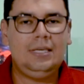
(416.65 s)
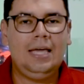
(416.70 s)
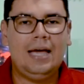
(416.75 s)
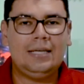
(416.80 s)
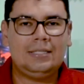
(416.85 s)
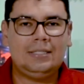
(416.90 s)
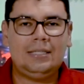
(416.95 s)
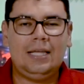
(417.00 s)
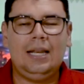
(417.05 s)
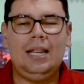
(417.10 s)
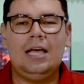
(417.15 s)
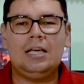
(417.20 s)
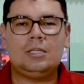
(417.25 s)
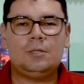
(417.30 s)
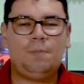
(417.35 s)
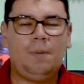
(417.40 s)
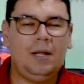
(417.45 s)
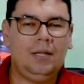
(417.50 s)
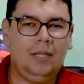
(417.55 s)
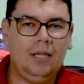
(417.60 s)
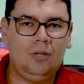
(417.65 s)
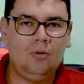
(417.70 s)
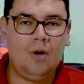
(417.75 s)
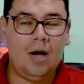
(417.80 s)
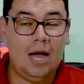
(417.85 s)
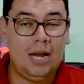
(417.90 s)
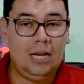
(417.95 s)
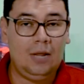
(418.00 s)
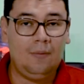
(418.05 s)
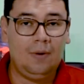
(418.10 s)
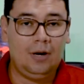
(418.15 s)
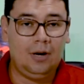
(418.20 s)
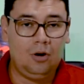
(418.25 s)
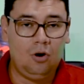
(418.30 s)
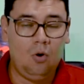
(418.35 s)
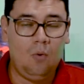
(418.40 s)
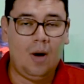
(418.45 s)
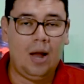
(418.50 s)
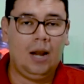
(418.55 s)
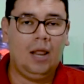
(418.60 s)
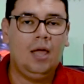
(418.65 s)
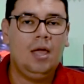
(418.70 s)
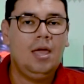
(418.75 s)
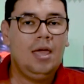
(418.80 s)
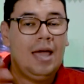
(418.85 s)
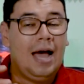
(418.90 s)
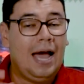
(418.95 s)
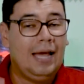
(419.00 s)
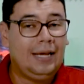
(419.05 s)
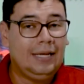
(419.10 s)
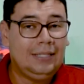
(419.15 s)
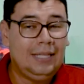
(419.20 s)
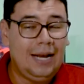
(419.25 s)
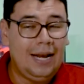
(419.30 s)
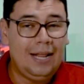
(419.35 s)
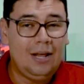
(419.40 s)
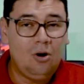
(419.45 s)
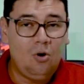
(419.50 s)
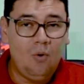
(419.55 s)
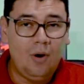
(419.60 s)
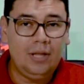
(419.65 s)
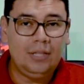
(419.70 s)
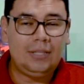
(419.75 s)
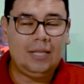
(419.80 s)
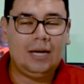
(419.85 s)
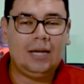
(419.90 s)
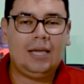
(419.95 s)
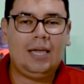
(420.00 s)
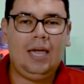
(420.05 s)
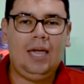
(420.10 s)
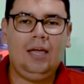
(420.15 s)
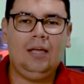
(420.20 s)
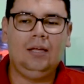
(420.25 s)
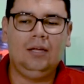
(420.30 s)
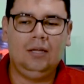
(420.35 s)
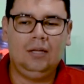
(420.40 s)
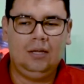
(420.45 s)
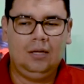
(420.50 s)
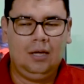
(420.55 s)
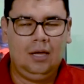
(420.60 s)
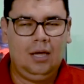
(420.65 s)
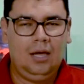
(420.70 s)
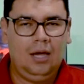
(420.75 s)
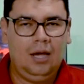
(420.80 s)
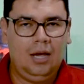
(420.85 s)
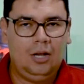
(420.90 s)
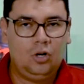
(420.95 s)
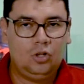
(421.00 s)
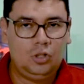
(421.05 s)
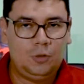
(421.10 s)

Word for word: ya se estaría expandiendo a nivel global. Hay que tener en cuenta que eh, los